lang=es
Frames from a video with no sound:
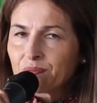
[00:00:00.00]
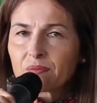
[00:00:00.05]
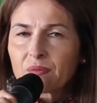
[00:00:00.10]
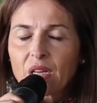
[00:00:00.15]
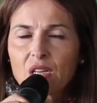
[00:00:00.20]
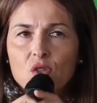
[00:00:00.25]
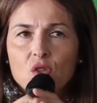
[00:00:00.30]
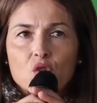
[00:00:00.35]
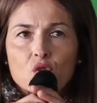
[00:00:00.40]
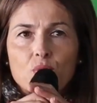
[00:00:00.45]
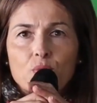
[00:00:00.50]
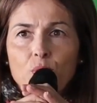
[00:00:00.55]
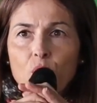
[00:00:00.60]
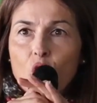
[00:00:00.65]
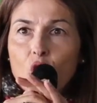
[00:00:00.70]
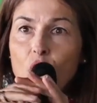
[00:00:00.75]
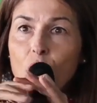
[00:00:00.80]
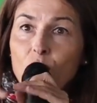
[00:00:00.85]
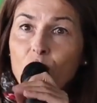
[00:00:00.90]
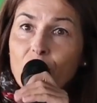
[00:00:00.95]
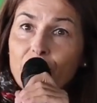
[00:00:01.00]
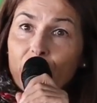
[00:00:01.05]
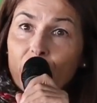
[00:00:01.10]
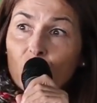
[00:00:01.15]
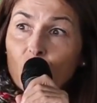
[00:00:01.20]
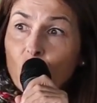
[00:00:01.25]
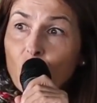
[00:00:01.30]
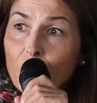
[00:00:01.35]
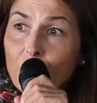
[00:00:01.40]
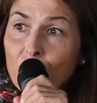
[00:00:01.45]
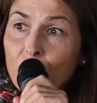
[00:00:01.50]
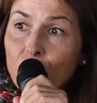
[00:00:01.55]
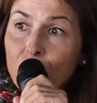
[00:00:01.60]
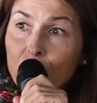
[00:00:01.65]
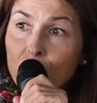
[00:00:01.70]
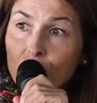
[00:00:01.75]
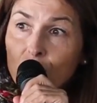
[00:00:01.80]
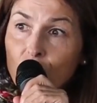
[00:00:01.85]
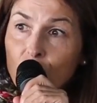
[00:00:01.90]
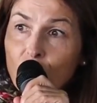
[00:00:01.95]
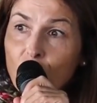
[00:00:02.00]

Esto es un poco como un efecto dominó, ¿no?